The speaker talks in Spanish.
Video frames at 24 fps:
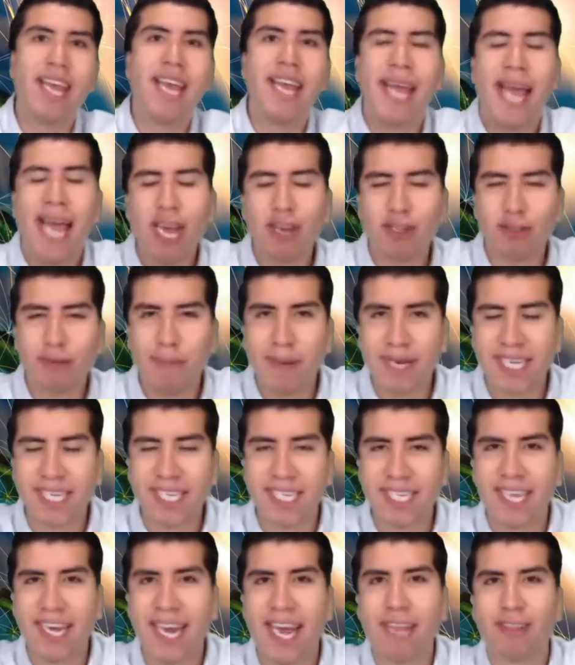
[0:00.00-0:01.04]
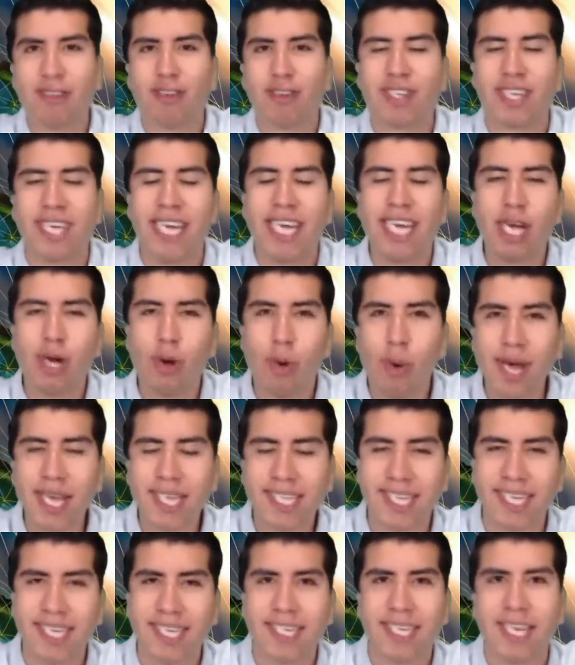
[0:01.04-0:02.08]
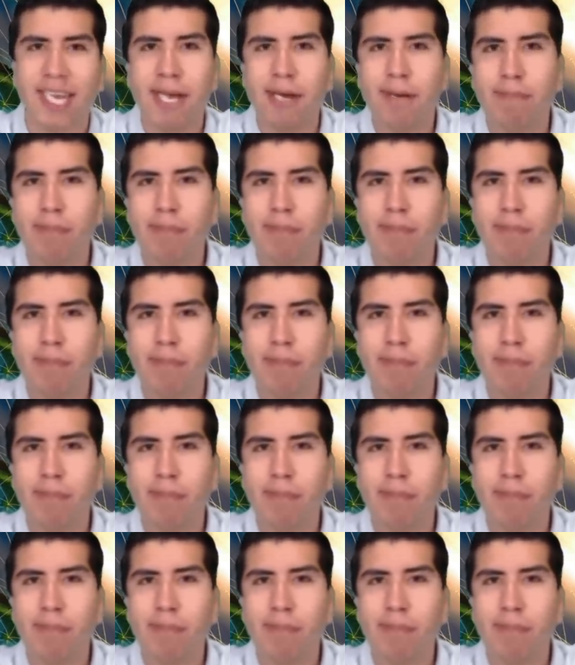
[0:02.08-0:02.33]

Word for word: a los magistrados y jueces,